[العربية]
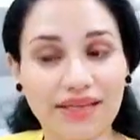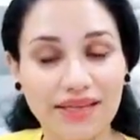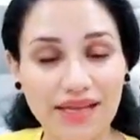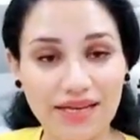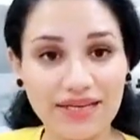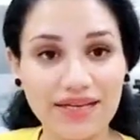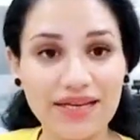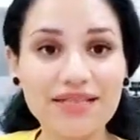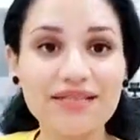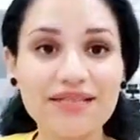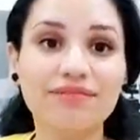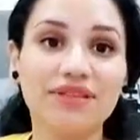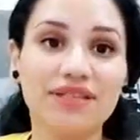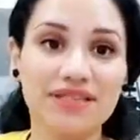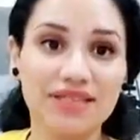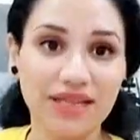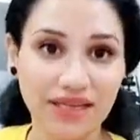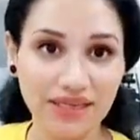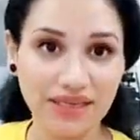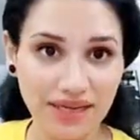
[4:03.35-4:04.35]
يعني لازم
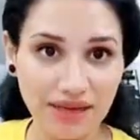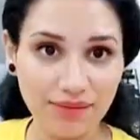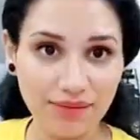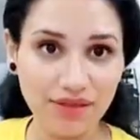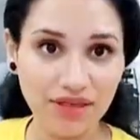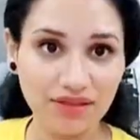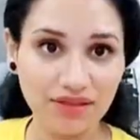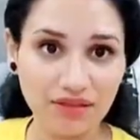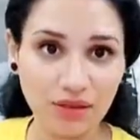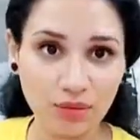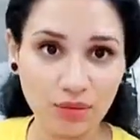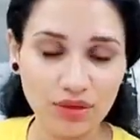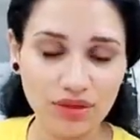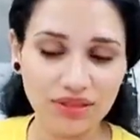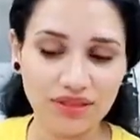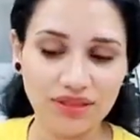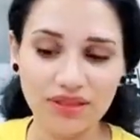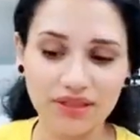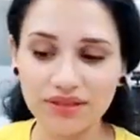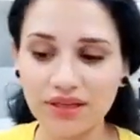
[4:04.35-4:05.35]
تستغل عامل
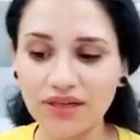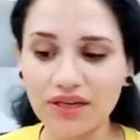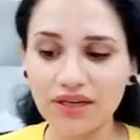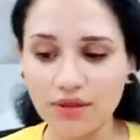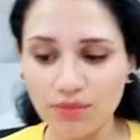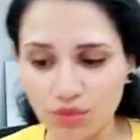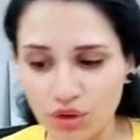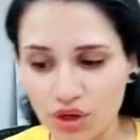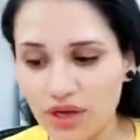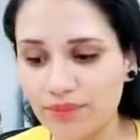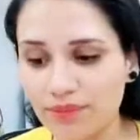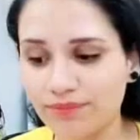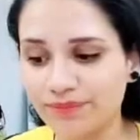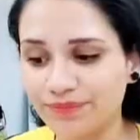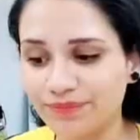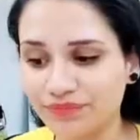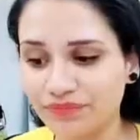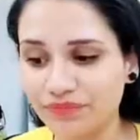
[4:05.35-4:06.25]
التوقيت جدا المهم